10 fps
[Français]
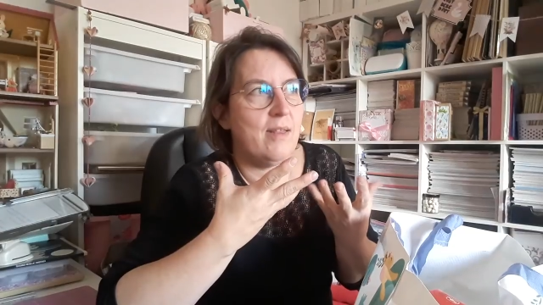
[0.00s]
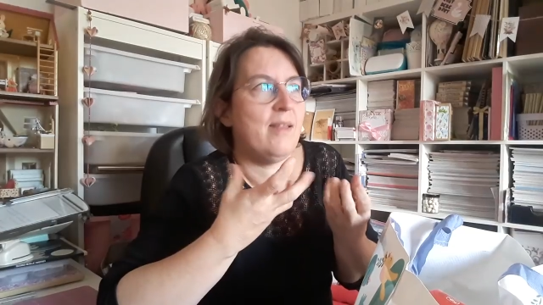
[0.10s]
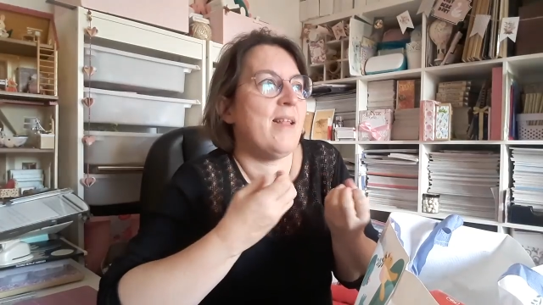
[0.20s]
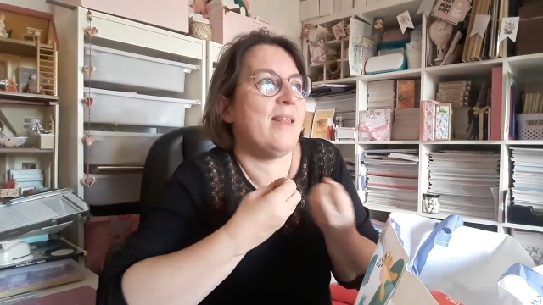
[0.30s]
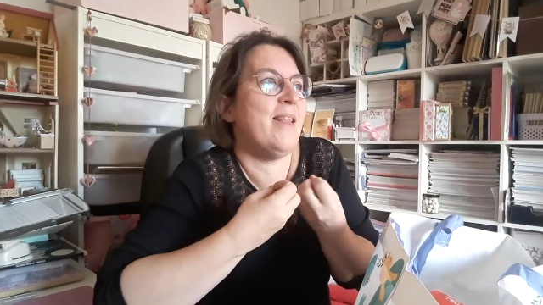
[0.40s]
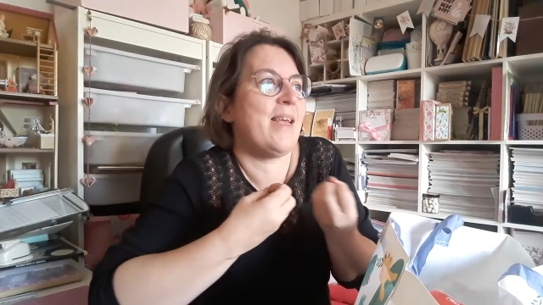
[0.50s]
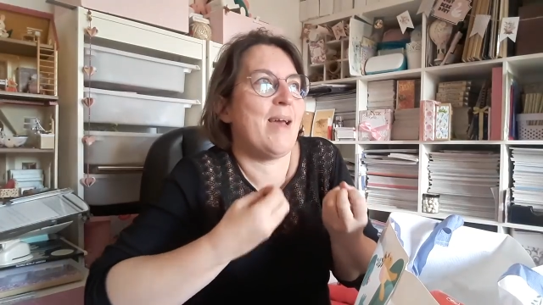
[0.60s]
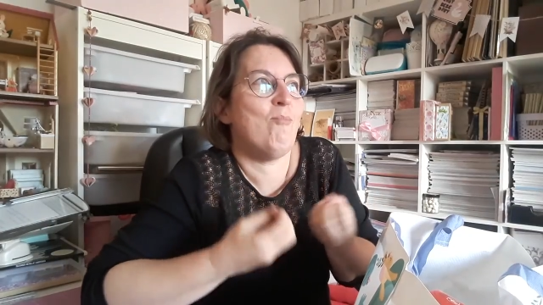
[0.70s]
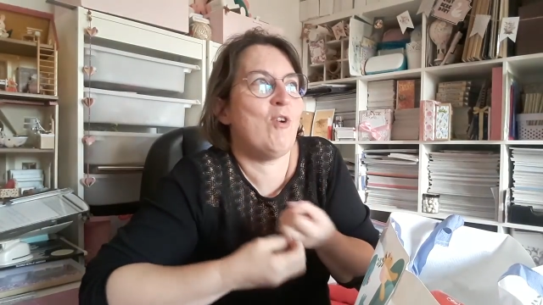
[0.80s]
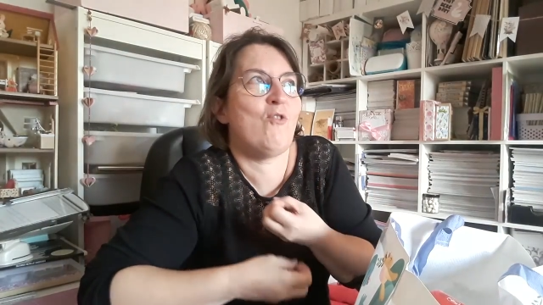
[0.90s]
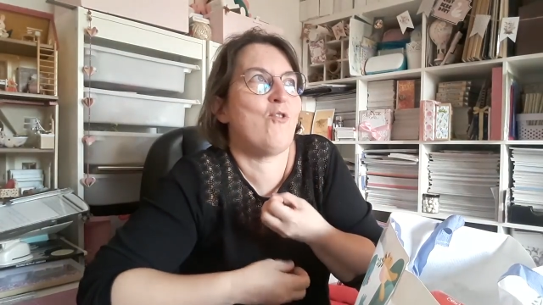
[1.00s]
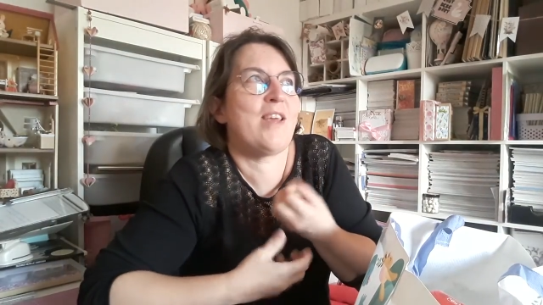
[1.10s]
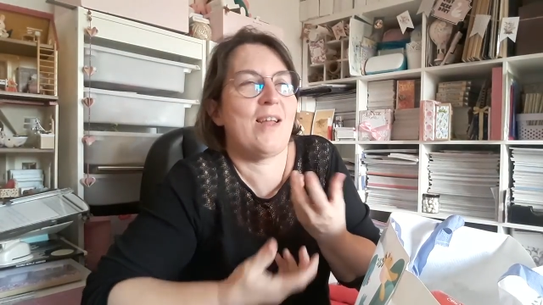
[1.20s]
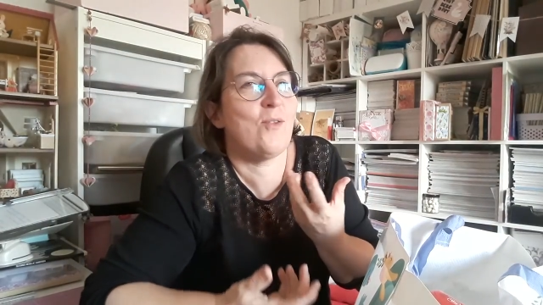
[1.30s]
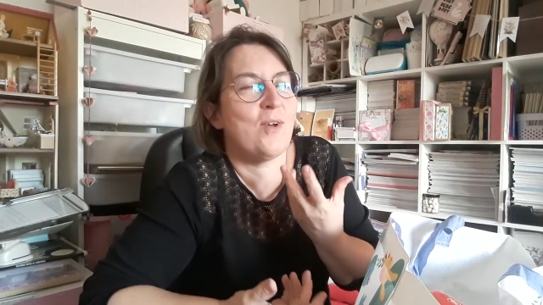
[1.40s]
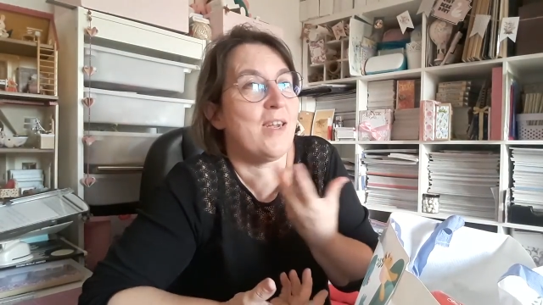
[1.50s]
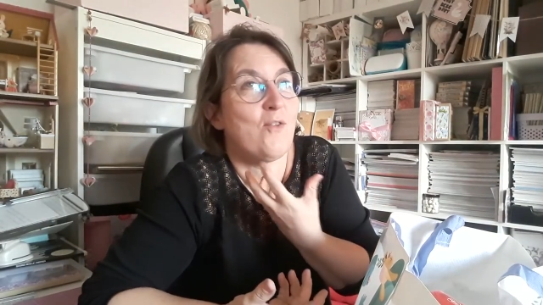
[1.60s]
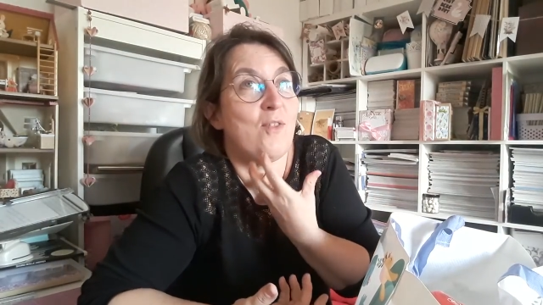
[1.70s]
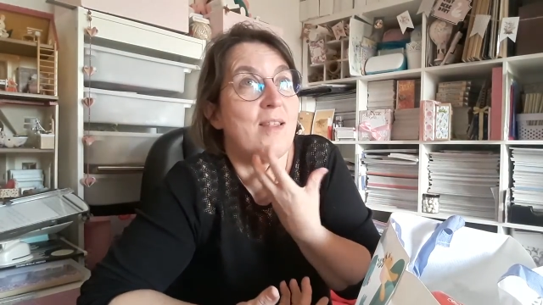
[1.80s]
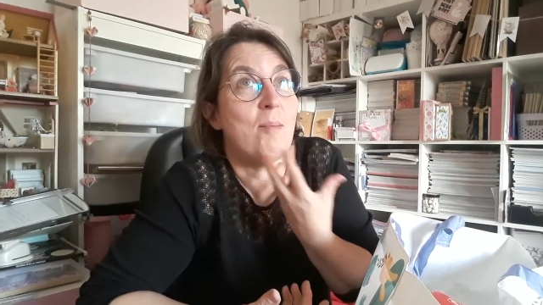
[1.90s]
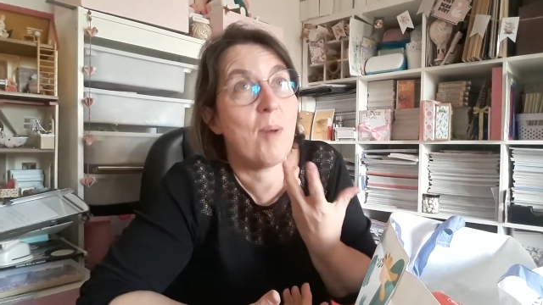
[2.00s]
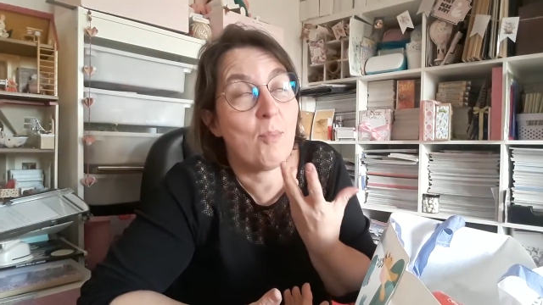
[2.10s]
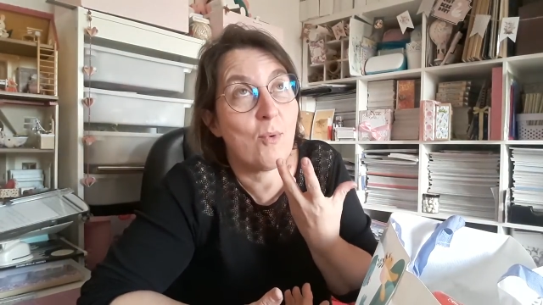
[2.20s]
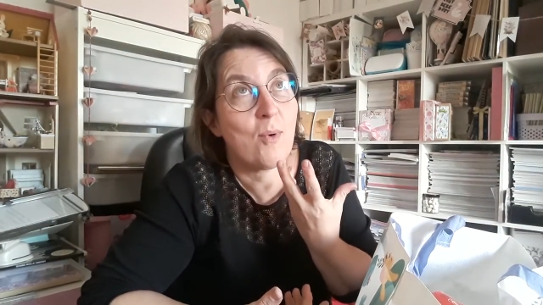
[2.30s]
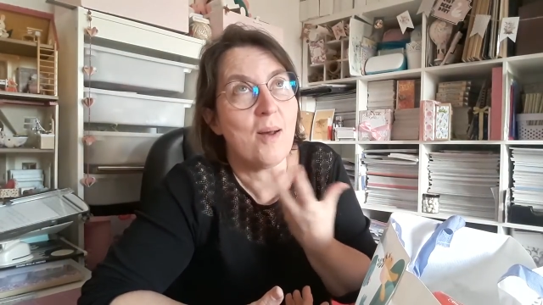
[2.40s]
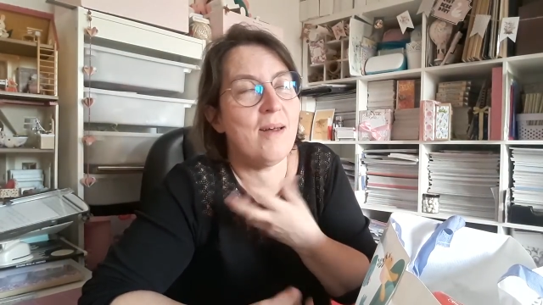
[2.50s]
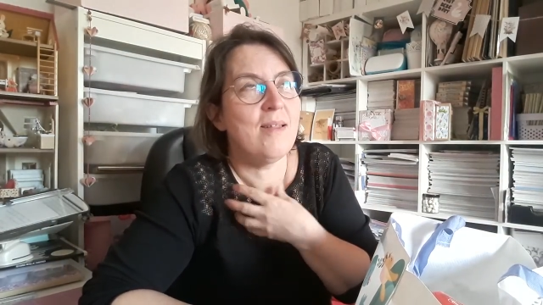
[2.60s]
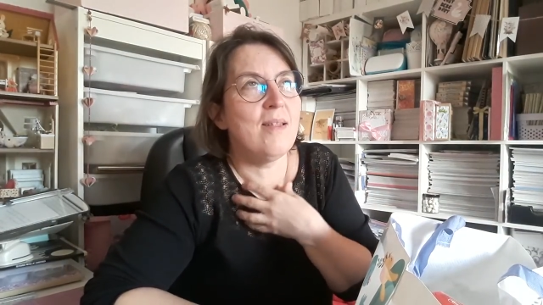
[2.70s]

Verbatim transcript: ça tenait qu'à moi, je le garderai Je ne sais pas pourquoi,